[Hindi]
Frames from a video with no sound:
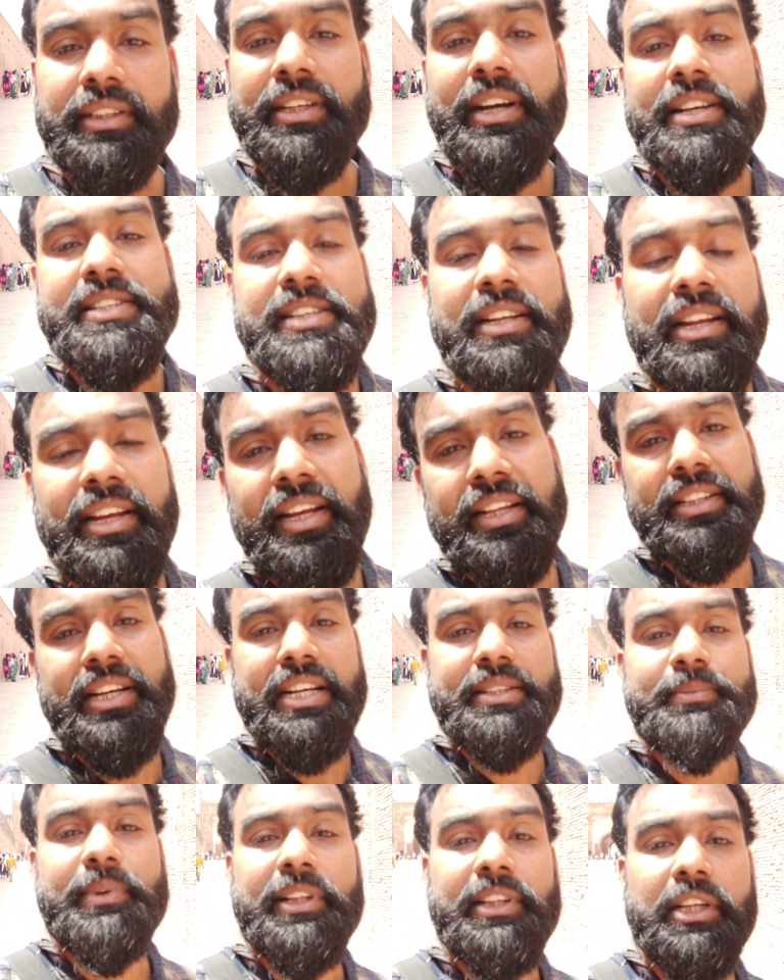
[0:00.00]
यहाँ से लेके
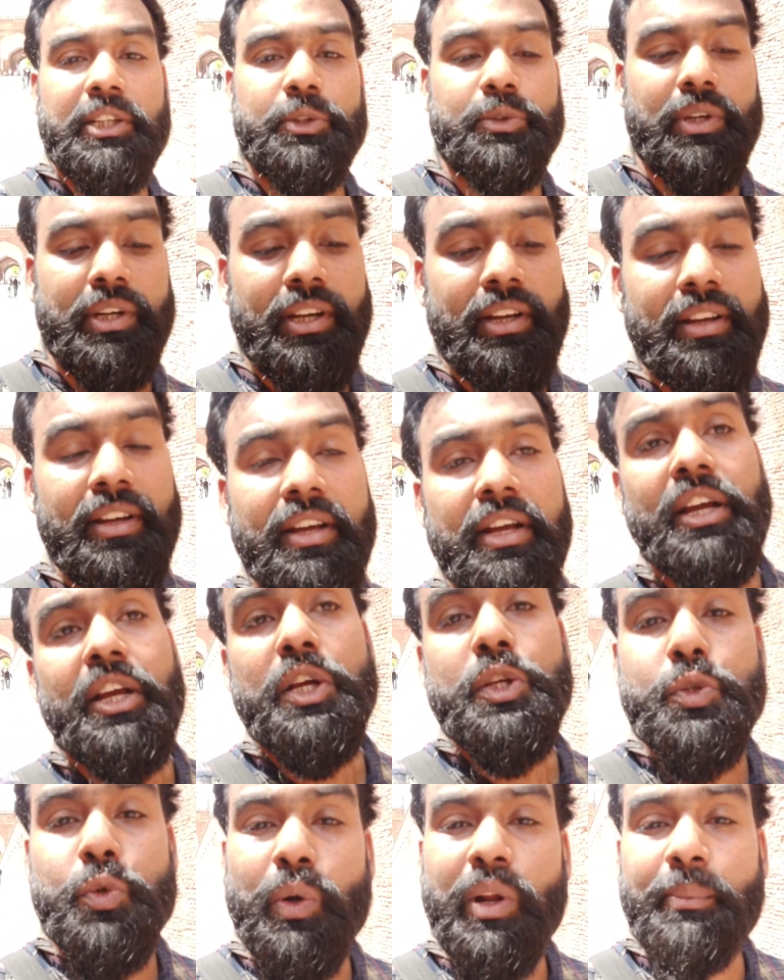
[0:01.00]
ताजमहल तक जो
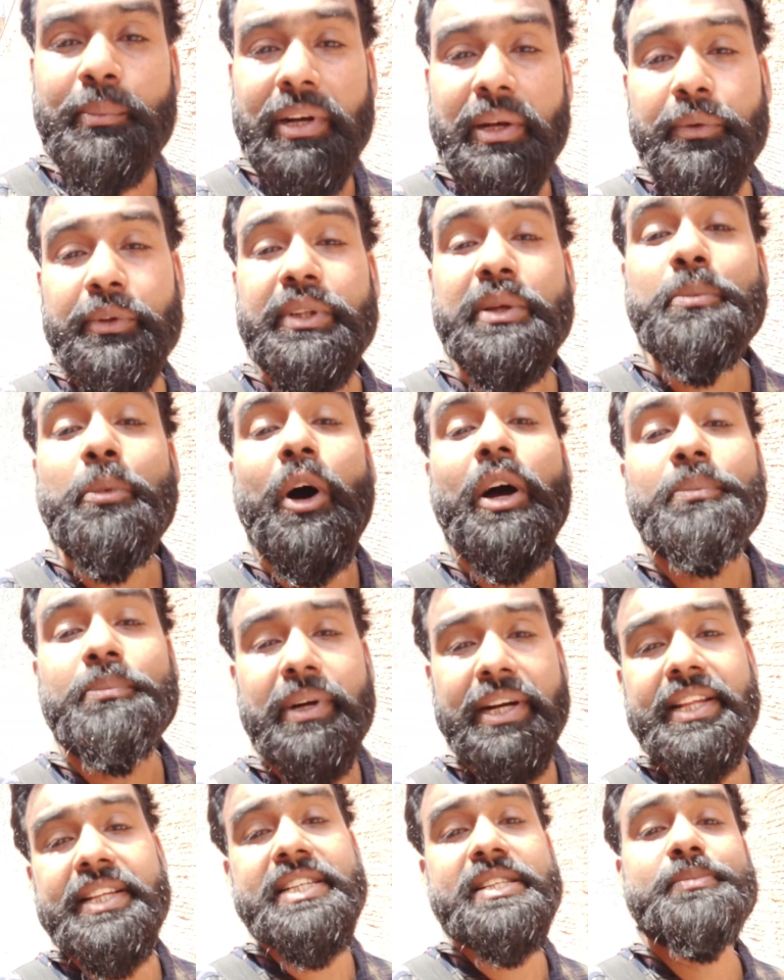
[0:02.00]
है सुरंग बनी हुई थी बहुत
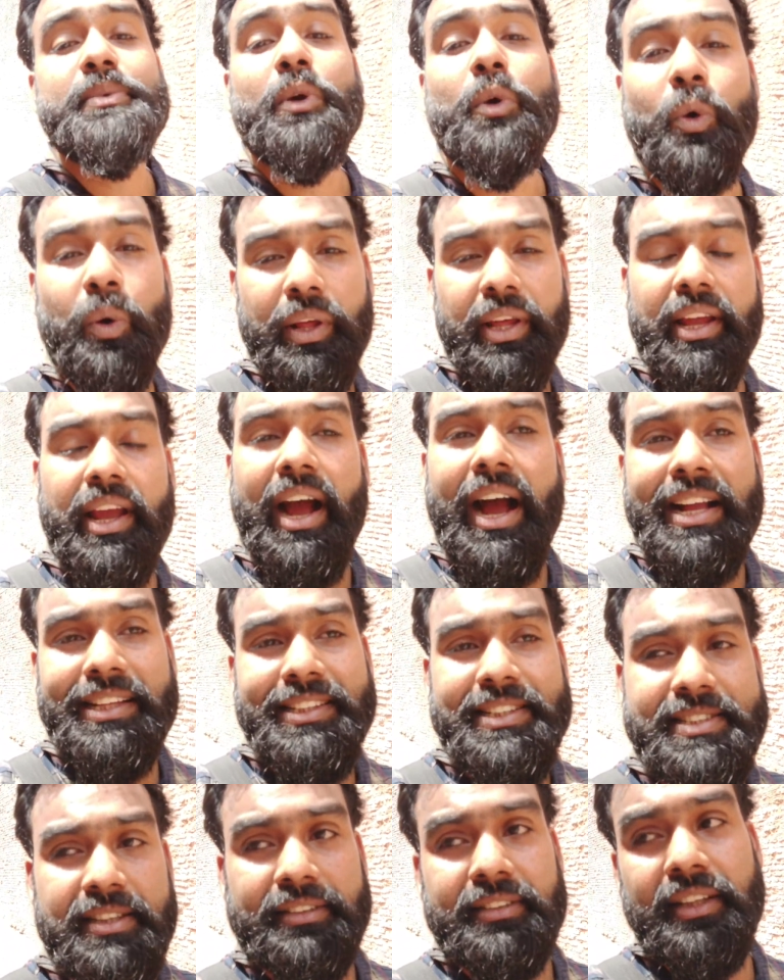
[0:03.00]
बड़ी जिसमें घोड़े आ
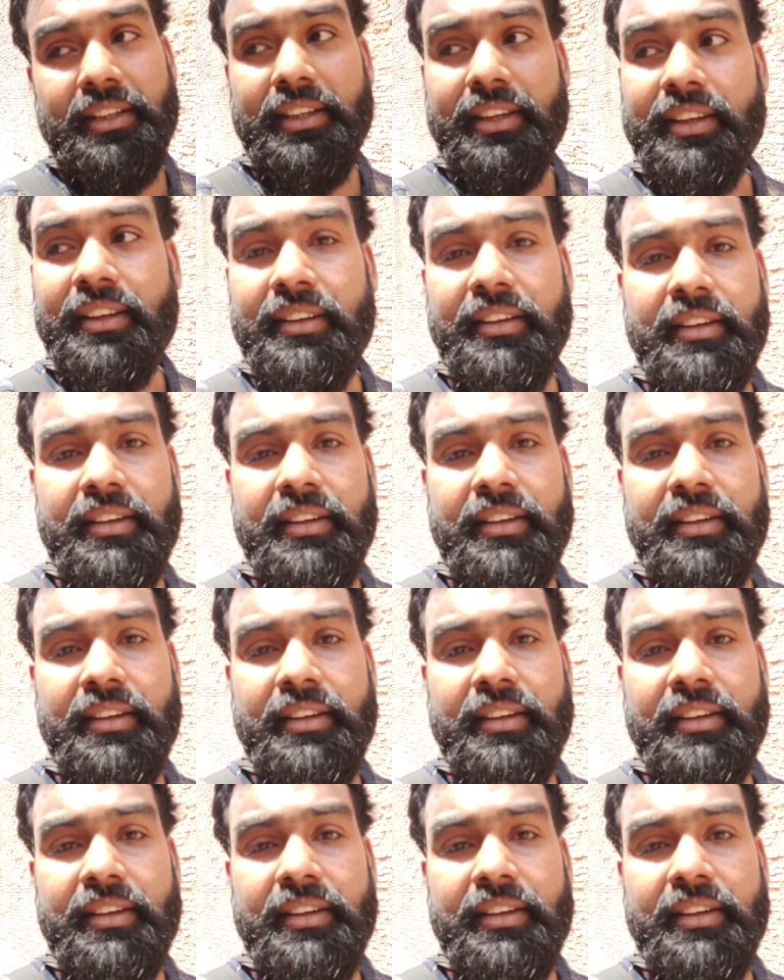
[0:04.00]
जा सकते थे